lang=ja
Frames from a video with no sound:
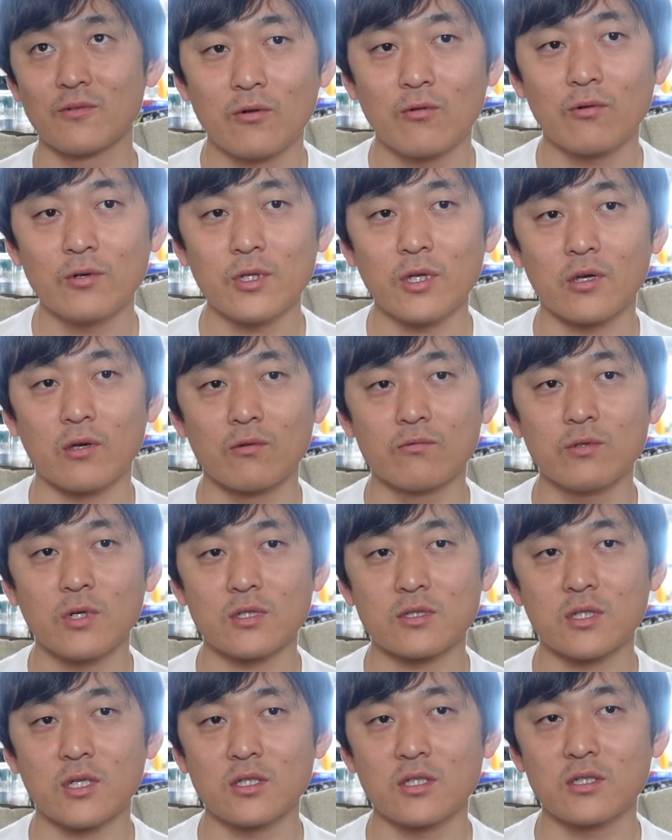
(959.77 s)
ここでう
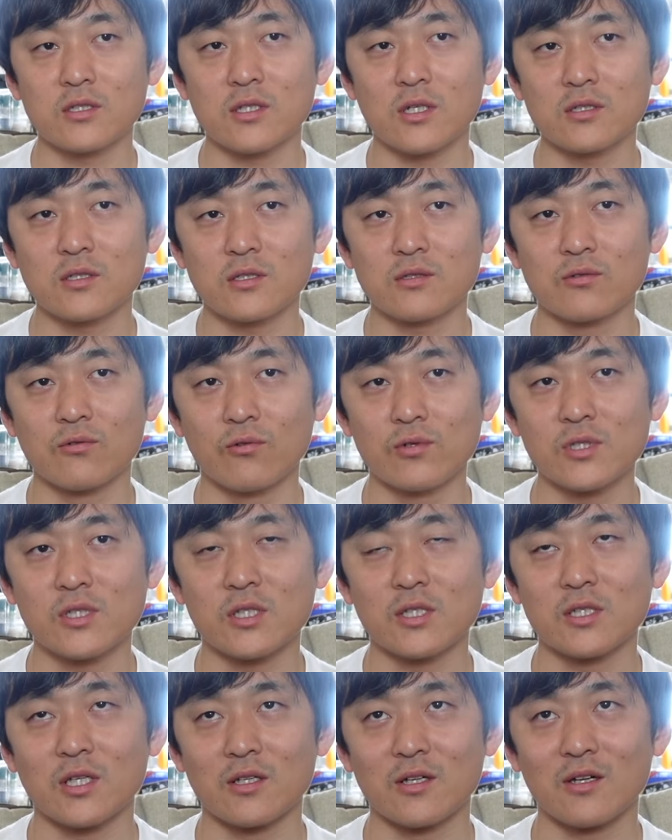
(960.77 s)
わ最近再生数落ち
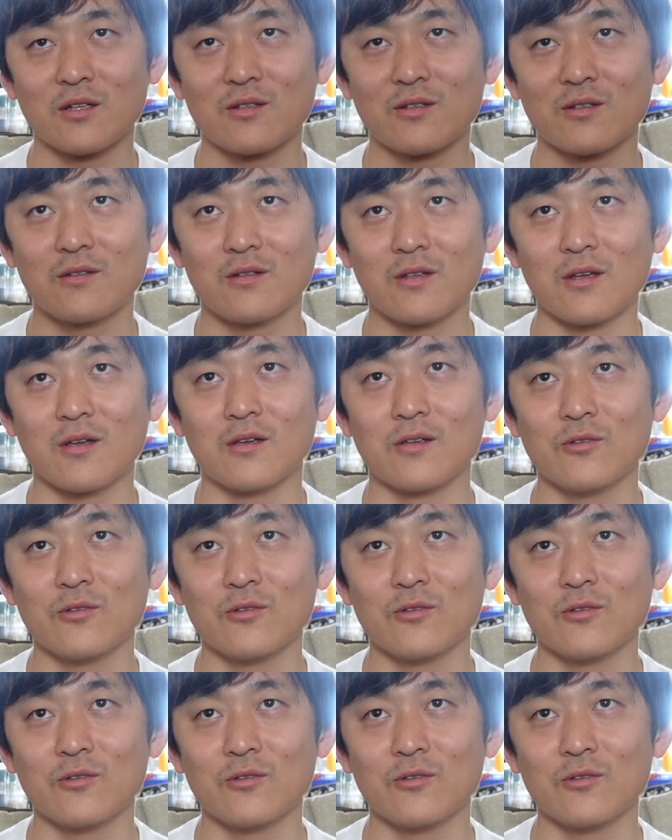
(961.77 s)
てきたなって